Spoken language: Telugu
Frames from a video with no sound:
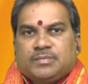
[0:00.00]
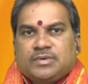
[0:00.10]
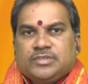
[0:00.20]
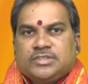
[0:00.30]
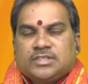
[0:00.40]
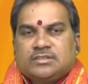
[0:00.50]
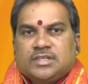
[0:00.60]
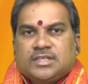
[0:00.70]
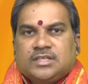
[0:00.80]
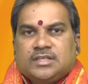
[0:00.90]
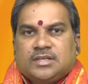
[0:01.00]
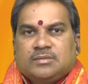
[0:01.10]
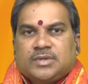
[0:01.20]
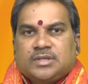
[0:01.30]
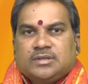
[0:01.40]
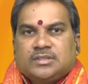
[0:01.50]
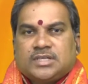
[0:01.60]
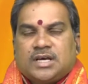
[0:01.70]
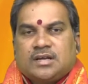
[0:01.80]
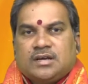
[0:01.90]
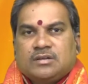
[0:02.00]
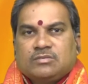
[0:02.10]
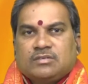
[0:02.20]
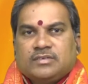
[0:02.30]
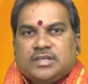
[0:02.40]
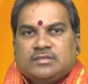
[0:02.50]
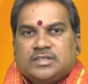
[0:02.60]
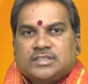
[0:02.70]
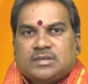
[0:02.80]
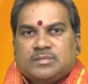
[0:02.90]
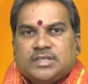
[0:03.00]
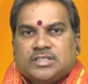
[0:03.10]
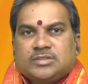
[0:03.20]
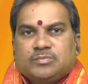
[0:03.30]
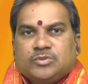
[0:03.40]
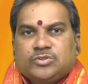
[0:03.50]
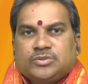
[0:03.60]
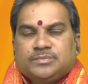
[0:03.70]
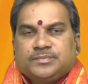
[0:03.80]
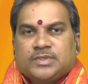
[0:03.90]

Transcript: మరి విద్యార్థులకి మరి చాలా అనుకూలమైనటువంటి సమయంగా చెప్పుకోవచ్చు